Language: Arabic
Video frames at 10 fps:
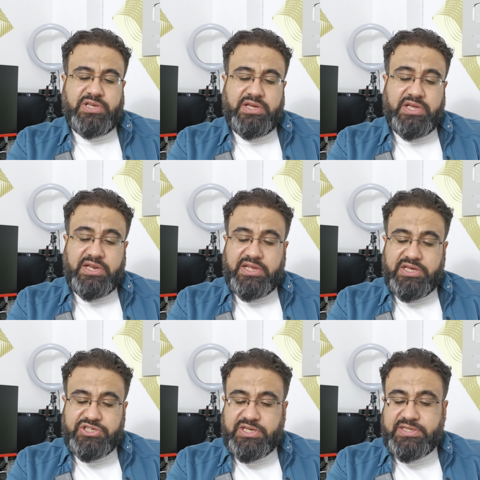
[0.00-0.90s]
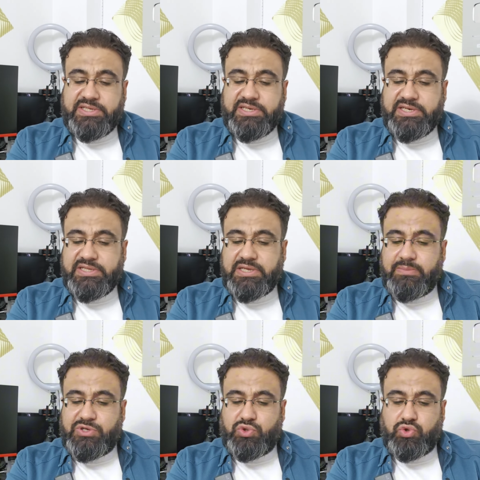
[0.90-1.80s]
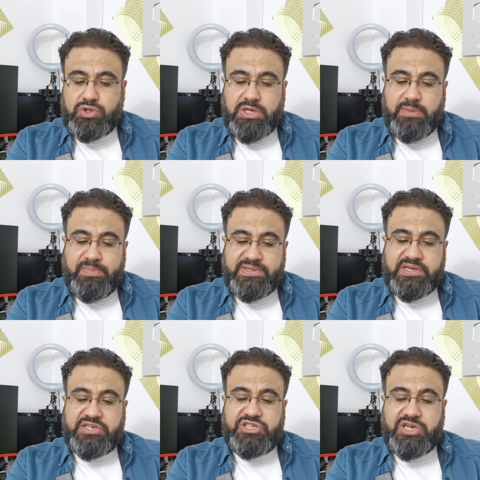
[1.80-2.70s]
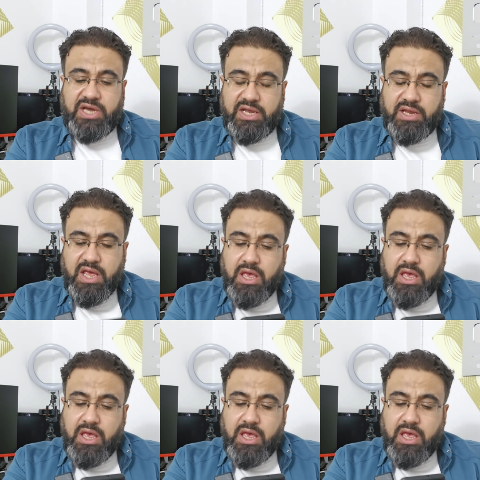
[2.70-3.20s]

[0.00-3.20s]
الجديد مسعود بزكشيان